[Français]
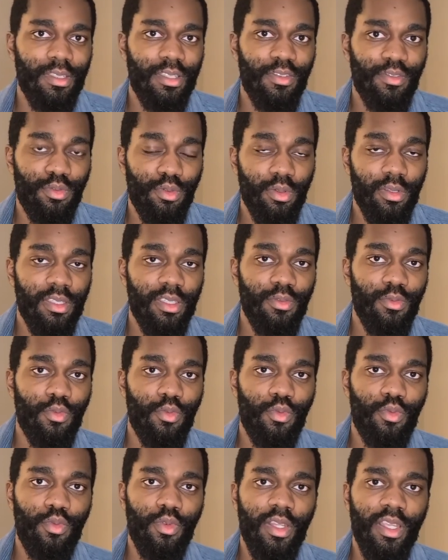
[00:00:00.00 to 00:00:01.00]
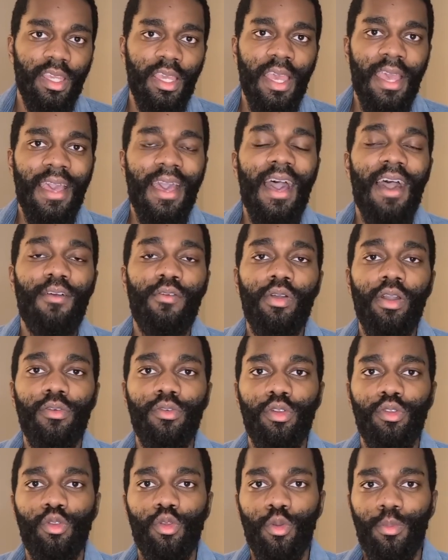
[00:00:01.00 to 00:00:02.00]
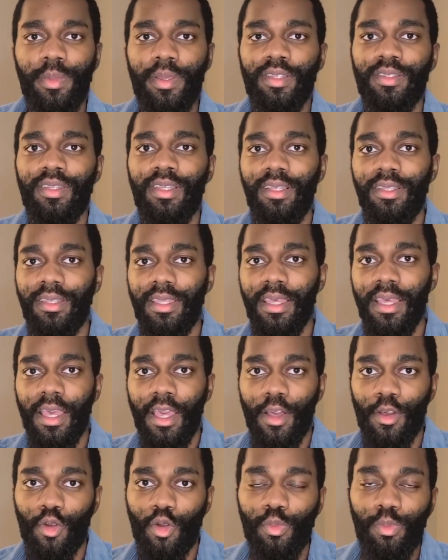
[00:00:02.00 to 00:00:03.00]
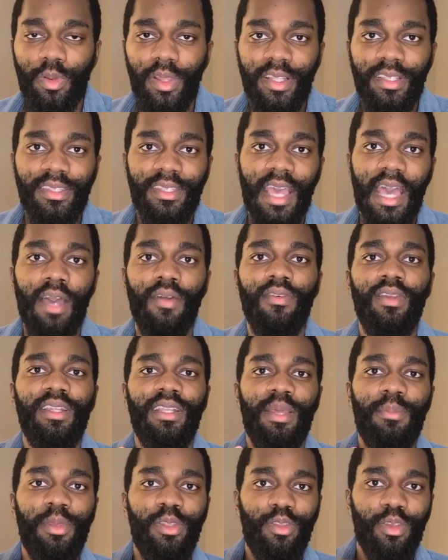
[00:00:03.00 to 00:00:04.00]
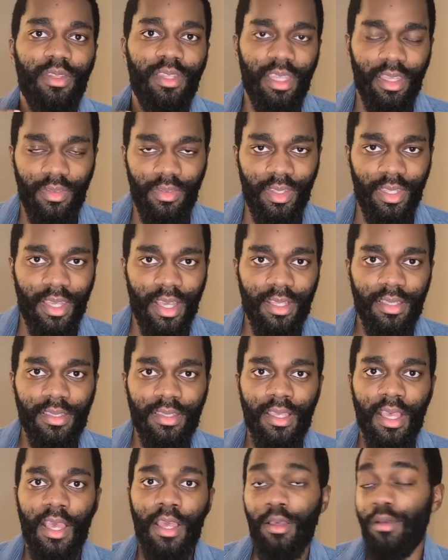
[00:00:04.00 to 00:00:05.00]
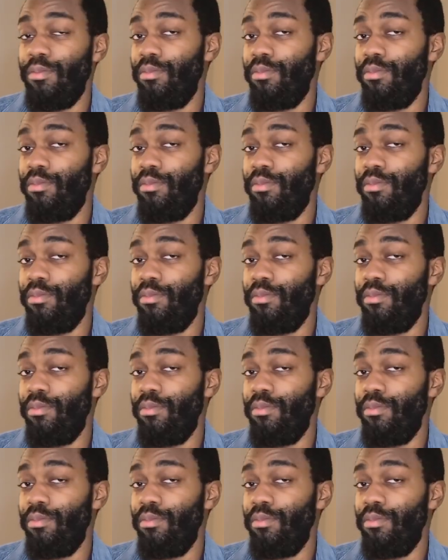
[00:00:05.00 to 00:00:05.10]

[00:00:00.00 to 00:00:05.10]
Si vous aussi vous voulez avoir votre personnalité complète avec la méthode efficace,